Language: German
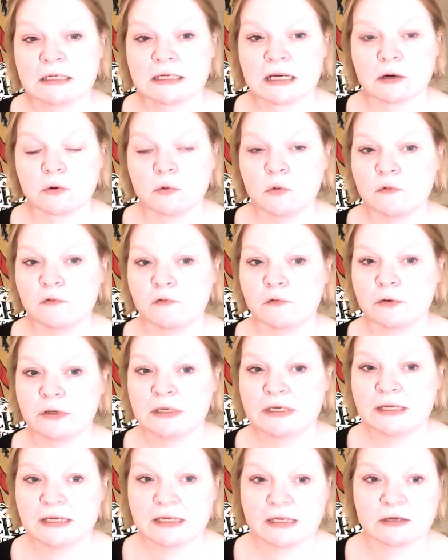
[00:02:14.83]
Tarot für
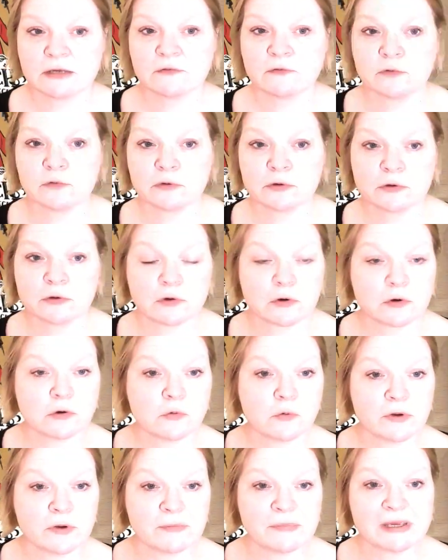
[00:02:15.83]
dich von
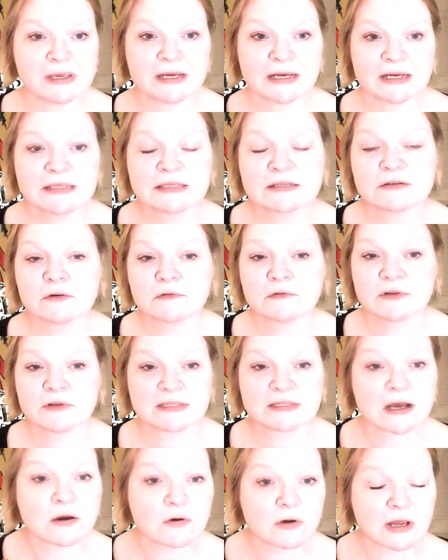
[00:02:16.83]
Noemi Christoph,
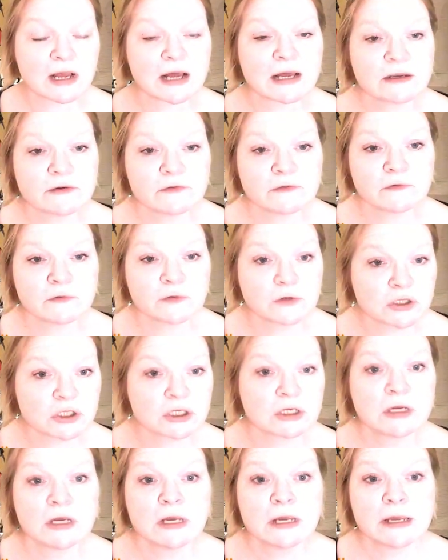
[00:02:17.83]
das auch gerade
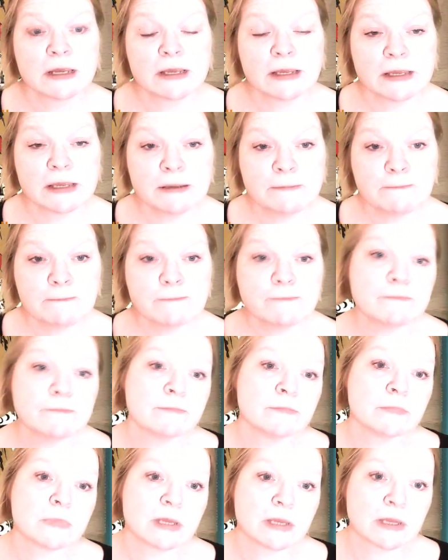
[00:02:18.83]
frisch
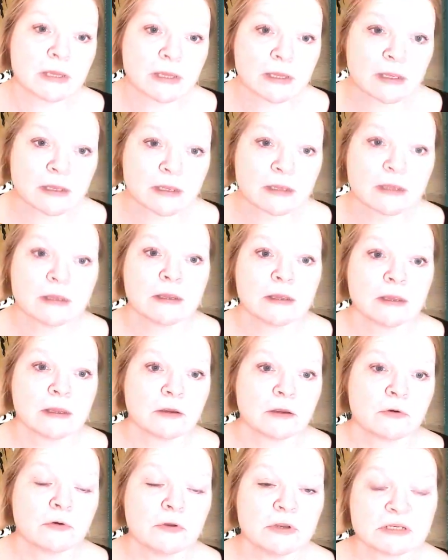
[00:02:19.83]
im äh,
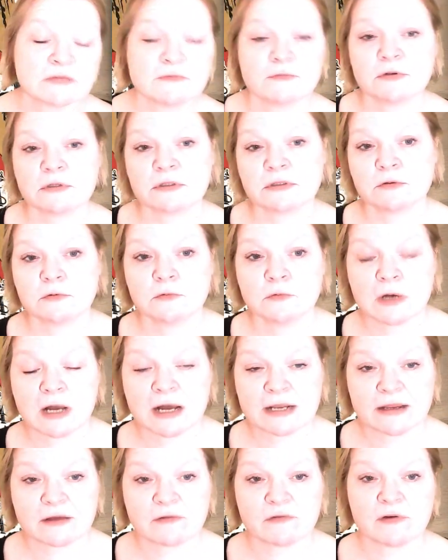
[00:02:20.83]
Königsfurt
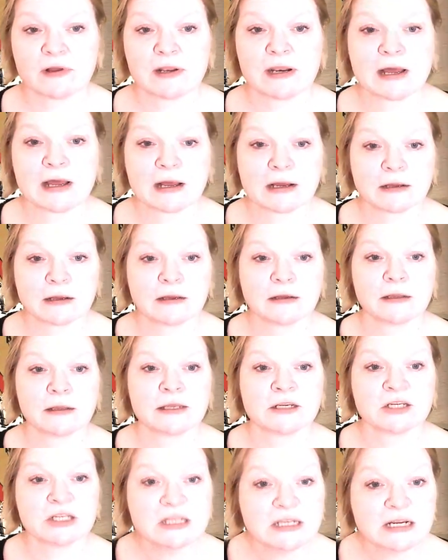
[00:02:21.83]
Urania Verlag
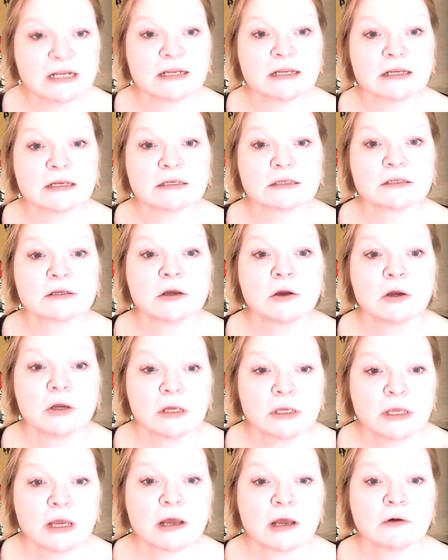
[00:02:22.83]
erschienen ist.
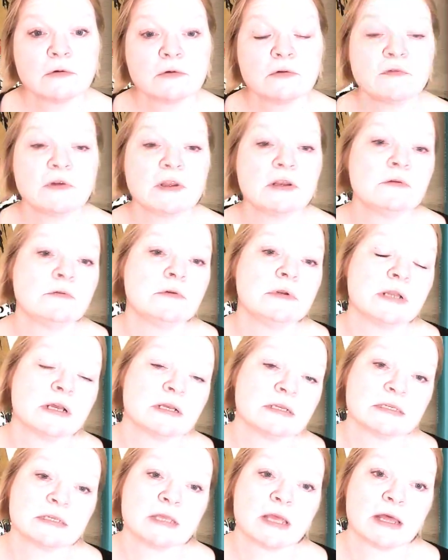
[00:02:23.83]
Ja, und wenn du
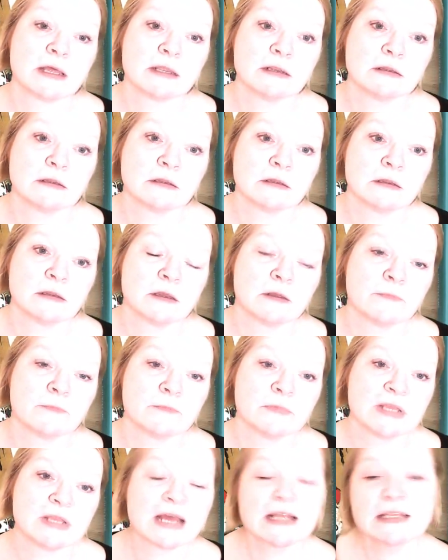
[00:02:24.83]
das gerne
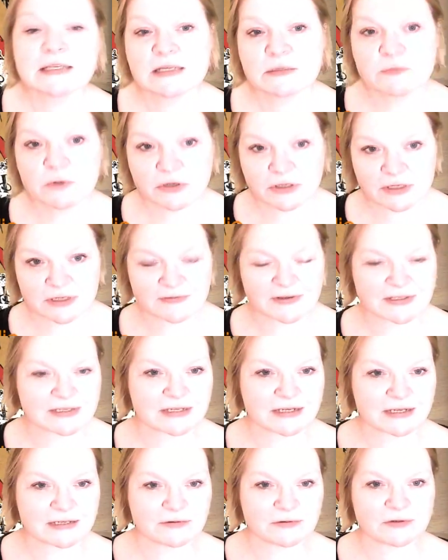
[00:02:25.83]
ähm, dir ansehen möchtest, was
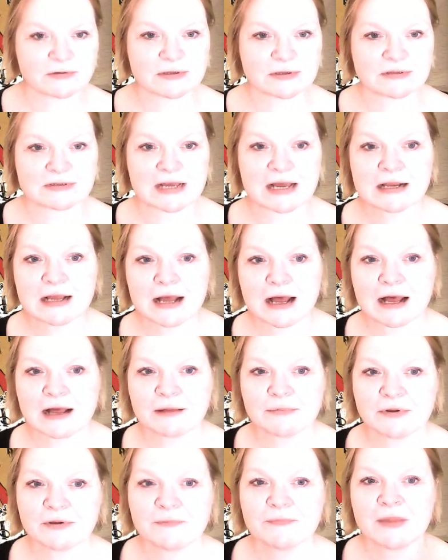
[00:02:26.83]
ich dazu zu sagen
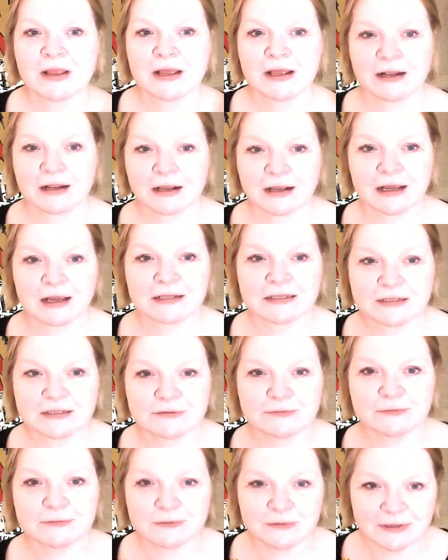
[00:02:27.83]
habe, dann
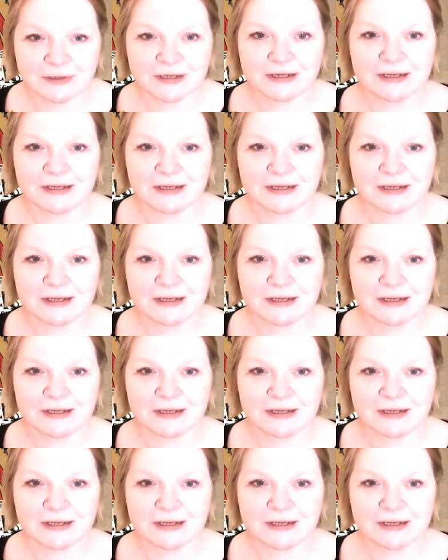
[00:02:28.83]
kannst du